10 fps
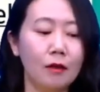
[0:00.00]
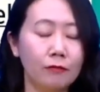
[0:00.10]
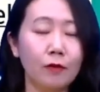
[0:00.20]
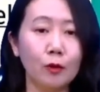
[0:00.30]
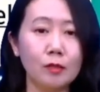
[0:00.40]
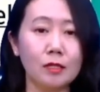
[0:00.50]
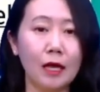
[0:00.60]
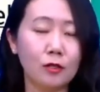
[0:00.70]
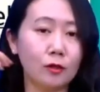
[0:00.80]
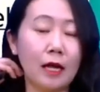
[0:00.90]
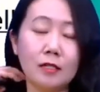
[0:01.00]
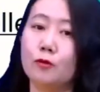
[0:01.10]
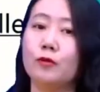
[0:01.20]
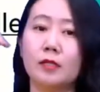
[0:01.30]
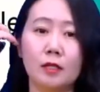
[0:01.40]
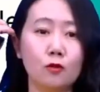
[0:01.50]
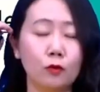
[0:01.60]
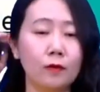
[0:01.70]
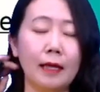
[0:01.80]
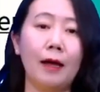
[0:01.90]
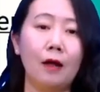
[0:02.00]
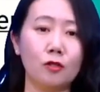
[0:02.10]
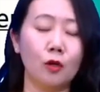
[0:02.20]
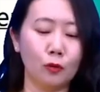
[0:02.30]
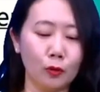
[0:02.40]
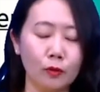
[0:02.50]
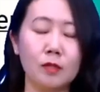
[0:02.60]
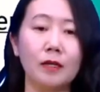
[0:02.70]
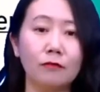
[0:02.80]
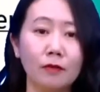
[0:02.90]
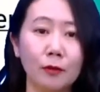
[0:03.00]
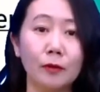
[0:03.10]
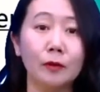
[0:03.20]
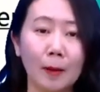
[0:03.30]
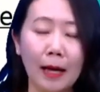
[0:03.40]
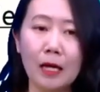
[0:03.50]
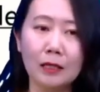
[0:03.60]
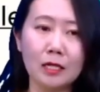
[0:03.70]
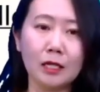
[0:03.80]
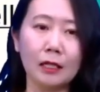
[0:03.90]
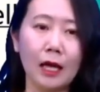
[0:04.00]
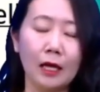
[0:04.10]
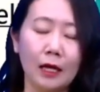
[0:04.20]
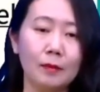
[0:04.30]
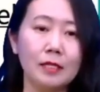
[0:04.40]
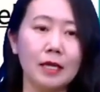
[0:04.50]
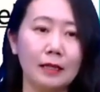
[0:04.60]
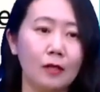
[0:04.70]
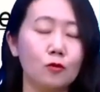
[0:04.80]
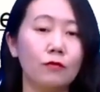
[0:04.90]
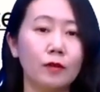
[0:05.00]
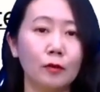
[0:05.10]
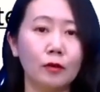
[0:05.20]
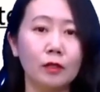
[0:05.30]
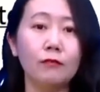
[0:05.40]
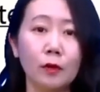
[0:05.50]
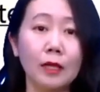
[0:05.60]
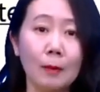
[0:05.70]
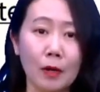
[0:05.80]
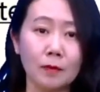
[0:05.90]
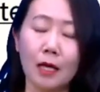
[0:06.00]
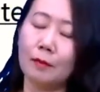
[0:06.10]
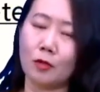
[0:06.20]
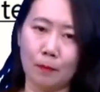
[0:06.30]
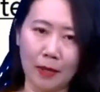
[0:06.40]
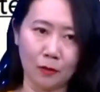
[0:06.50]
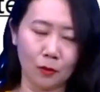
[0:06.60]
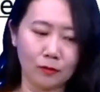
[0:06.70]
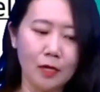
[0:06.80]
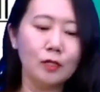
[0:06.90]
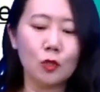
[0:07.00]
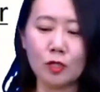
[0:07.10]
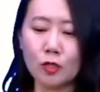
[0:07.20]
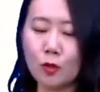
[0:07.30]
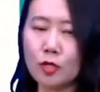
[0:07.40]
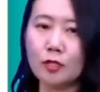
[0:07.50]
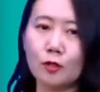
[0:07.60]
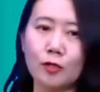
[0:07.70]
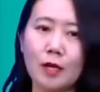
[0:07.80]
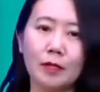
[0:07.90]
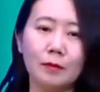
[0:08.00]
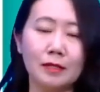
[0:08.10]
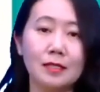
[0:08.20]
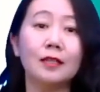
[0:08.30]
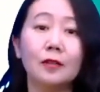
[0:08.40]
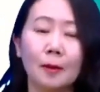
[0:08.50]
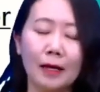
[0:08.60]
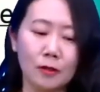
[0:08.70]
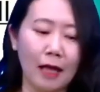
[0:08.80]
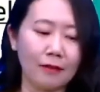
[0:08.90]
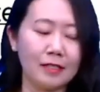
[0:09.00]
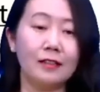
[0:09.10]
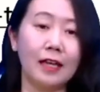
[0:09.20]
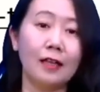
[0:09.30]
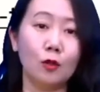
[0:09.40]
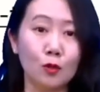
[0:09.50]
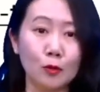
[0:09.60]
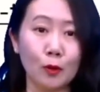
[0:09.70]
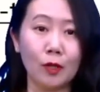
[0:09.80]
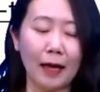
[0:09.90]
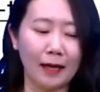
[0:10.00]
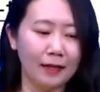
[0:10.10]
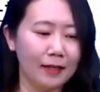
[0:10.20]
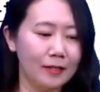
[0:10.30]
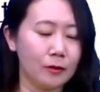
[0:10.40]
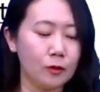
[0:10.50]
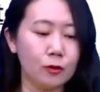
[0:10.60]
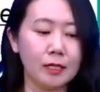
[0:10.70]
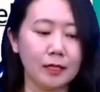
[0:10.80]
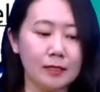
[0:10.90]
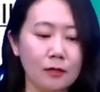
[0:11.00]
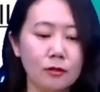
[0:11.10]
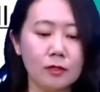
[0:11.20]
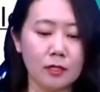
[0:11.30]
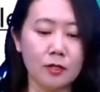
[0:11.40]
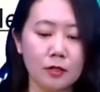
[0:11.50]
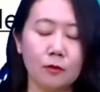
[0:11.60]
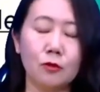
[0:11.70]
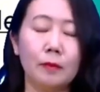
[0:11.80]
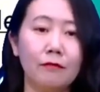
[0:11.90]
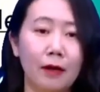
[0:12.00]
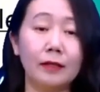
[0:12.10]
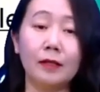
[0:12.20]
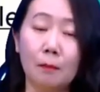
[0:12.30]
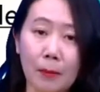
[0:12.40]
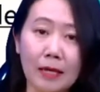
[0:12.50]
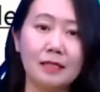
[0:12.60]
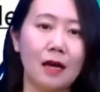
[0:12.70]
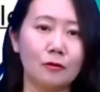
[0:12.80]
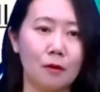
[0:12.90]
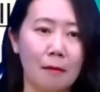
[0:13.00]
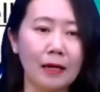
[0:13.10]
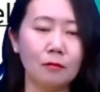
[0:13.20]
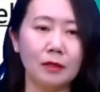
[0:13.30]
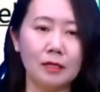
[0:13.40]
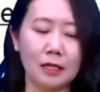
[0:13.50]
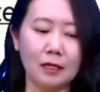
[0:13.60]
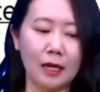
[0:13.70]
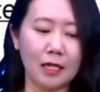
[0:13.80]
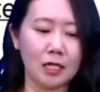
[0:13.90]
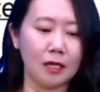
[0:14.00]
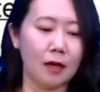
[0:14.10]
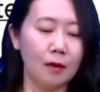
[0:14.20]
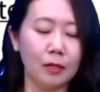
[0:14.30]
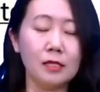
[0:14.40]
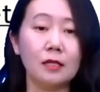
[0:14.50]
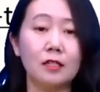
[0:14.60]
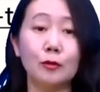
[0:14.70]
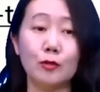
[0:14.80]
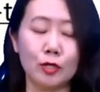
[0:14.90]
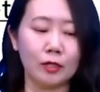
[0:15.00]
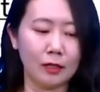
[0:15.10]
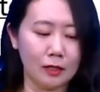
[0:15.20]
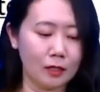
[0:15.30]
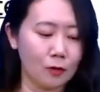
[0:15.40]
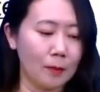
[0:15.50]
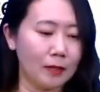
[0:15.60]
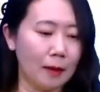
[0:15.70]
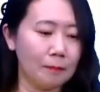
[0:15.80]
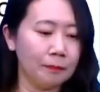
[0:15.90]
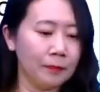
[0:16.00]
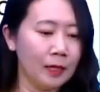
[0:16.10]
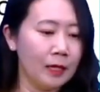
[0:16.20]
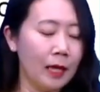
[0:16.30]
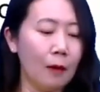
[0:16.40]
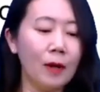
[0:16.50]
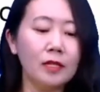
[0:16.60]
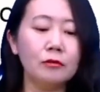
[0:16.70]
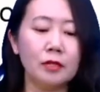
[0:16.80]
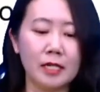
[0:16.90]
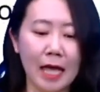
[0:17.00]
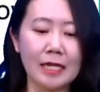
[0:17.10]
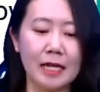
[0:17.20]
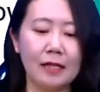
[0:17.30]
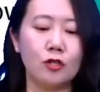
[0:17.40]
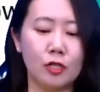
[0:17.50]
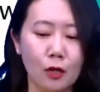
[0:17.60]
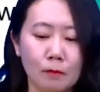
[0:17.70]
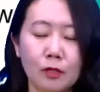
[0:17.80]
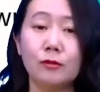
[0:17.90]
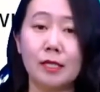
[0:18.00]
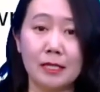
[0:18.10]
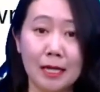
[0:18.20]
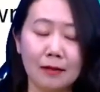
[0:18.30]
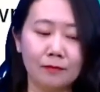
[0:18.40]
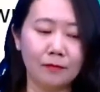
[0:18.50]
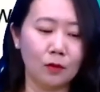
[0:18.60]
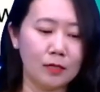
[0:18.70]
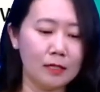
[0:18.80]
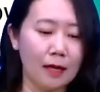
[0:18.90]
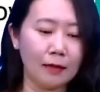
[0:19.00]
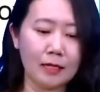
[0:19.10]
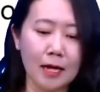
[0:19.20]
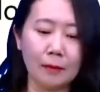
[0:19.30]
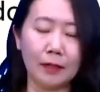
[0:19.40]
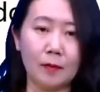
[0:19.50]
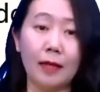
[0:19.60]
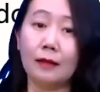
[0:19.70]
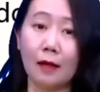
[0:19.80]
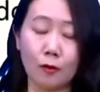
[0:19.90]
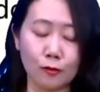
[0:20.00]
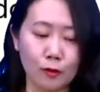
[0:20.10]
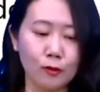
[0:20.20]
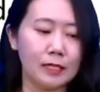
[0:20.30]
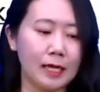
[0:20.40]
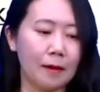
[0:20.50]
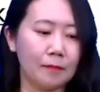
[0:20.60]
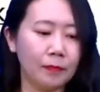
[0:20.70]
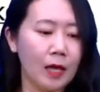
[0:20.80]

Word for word: 非谓语动词呢，就是当这个句子一主一谓搭配好之后，多余动词变成非谓语，对吧？那这里呢，很明显它就做非谓语。那非谓语当表示什么呢？表示被动，就近修饰修饰前面这个名词，对吧？所以大家发现，你看都是我们学过的吧？所以去了这个乡绅集市，我去拜访了一个被叫做 m a d a m Blinsky，哎，这个 Blinsky 这个女士，这个算命的。I went into her tent and she told me to sit down。我进到她的帐篷里面，她告诉我坐下。